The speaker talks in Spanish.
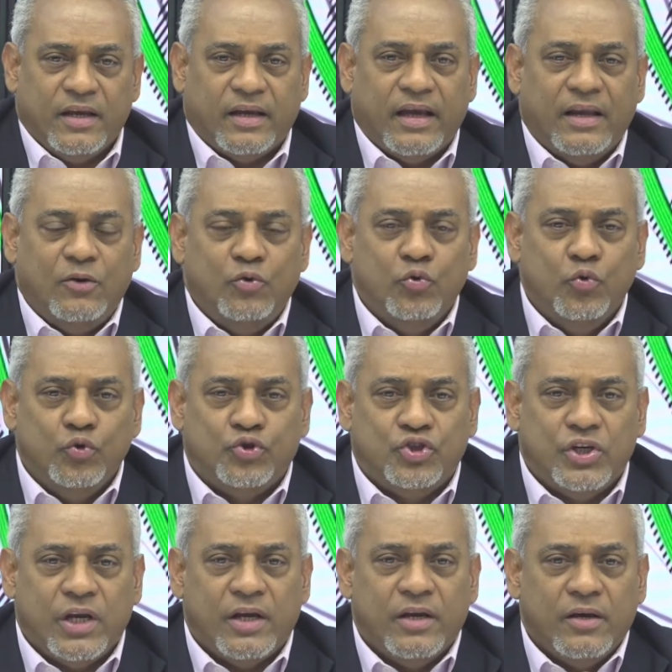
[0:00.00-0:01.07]
que
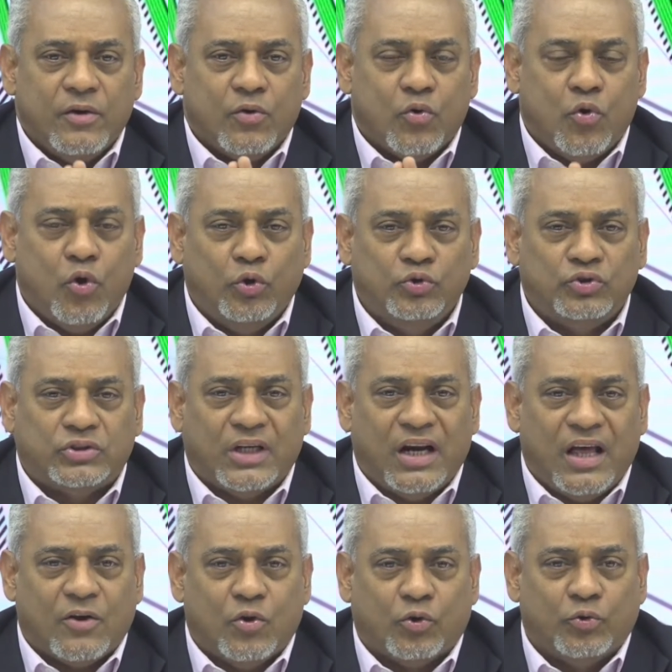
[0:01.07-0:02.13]
luche contra
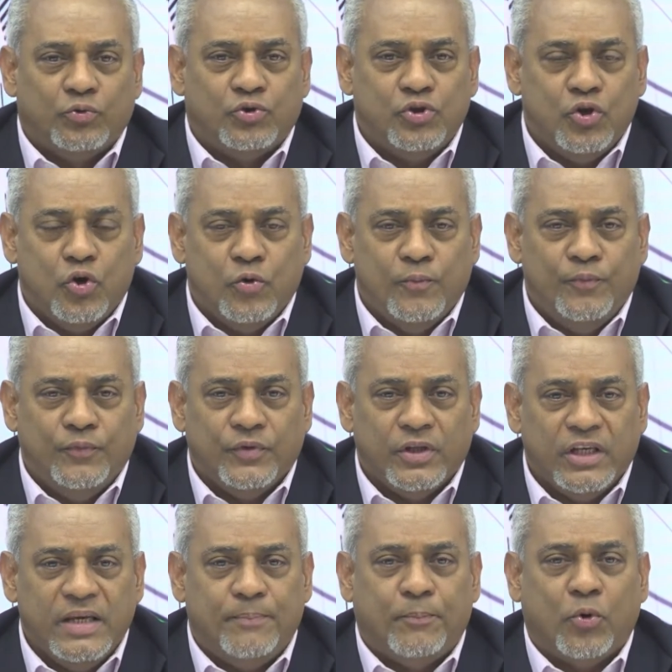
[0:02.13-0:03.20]
la corrupción
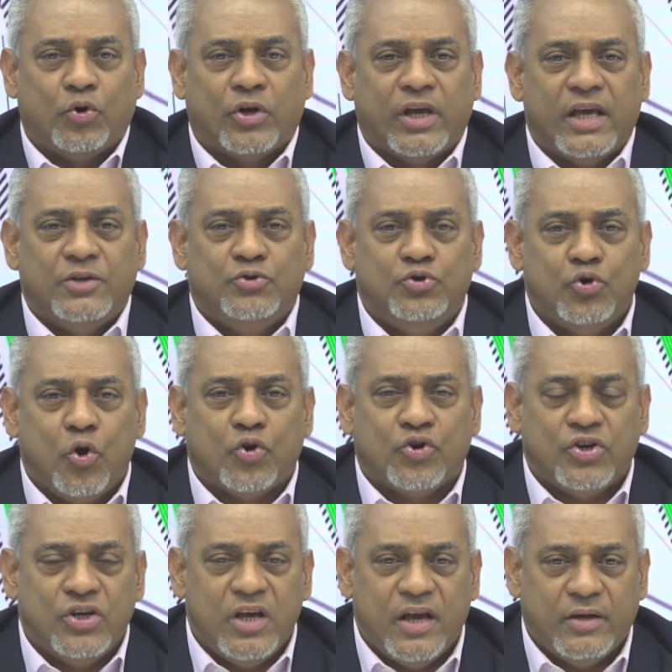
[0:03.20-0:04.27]
y porque yo
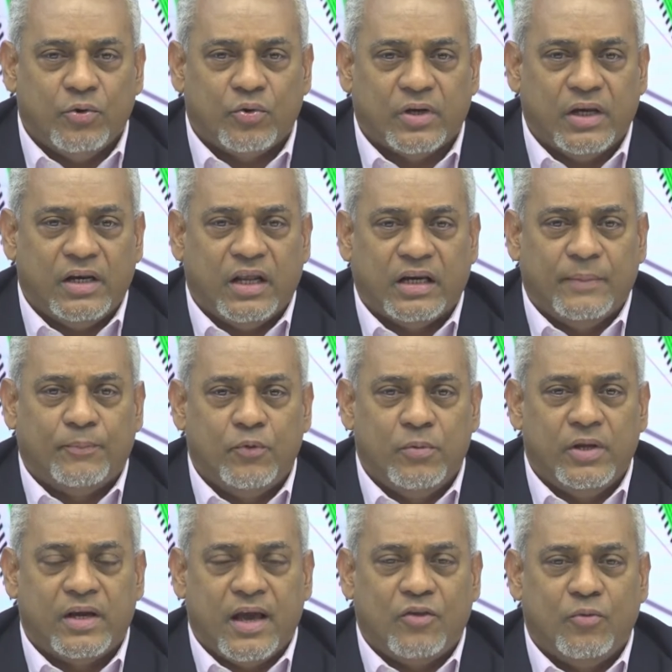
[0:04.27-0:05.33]
quiero que en la
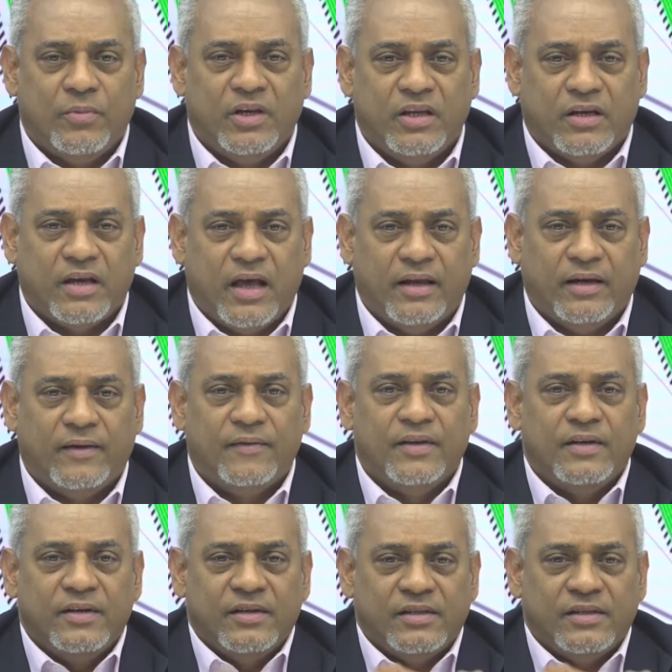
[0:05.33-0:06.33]
República Dominicana